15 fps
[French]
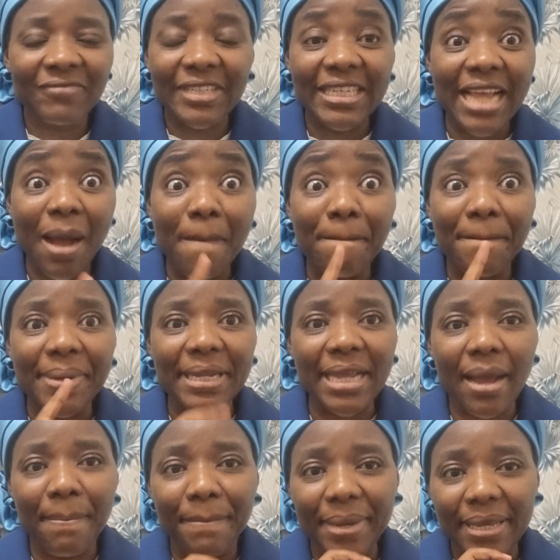Il y a un prix
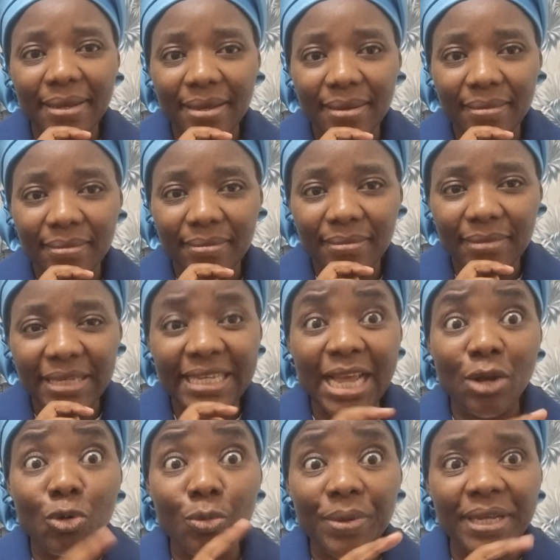à payer. Il y a
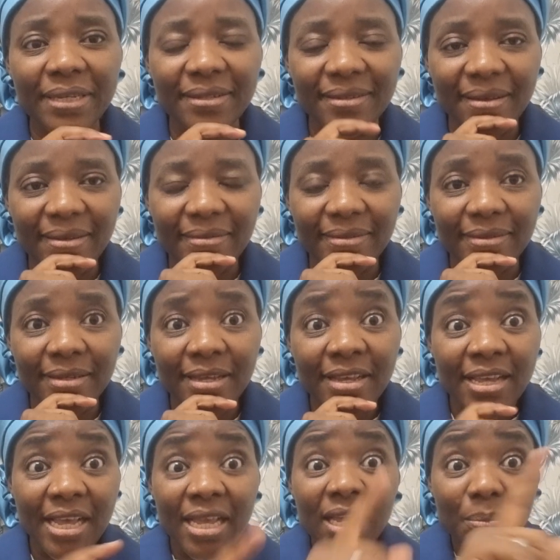l'obéissance.
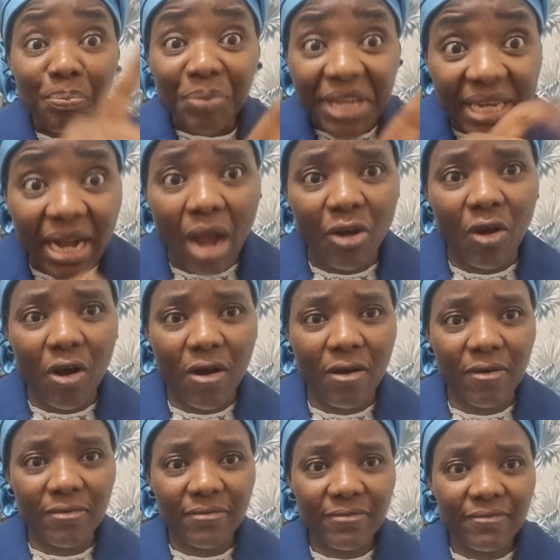Pire encore,
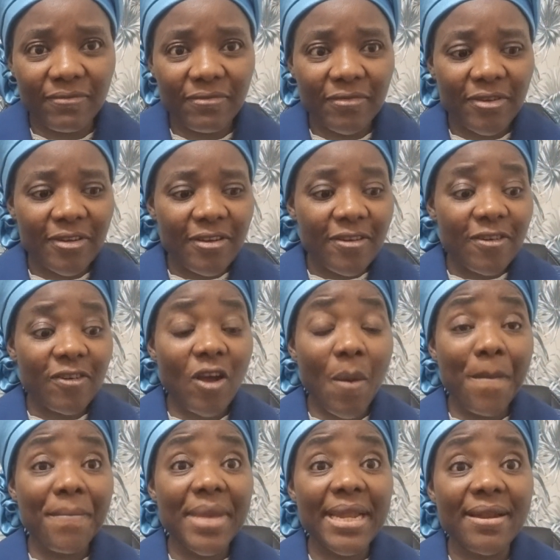
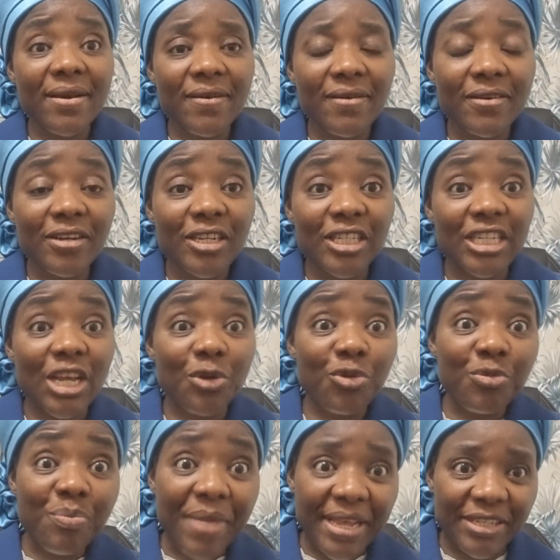comme maintenant, j'ai eu
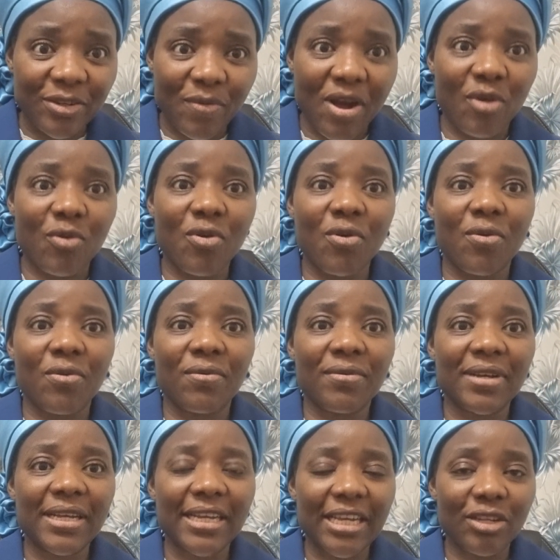maison encore
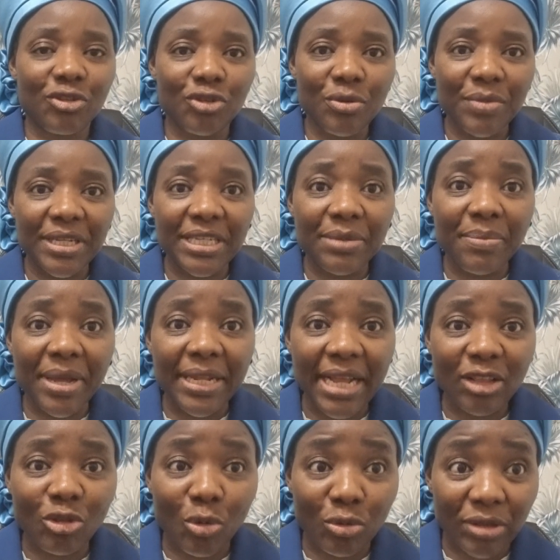que Dieu me dit,
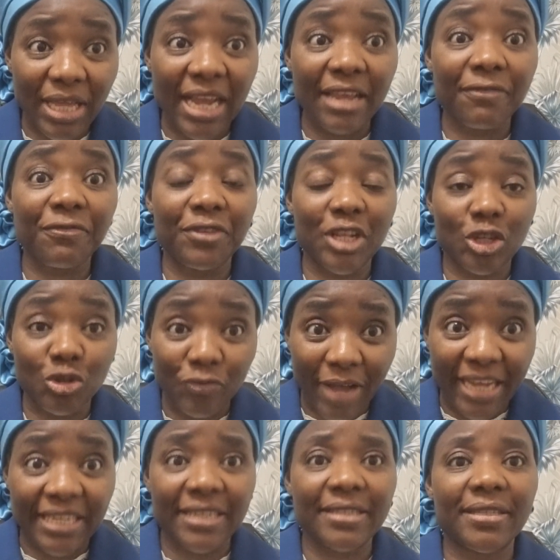maintenant ton temps est fini, tu vas
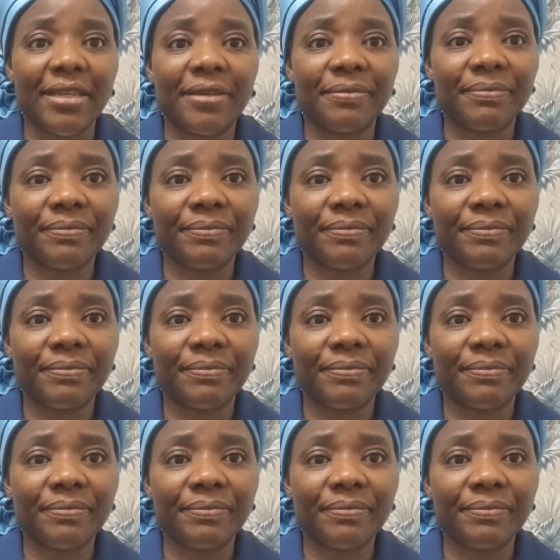quitter.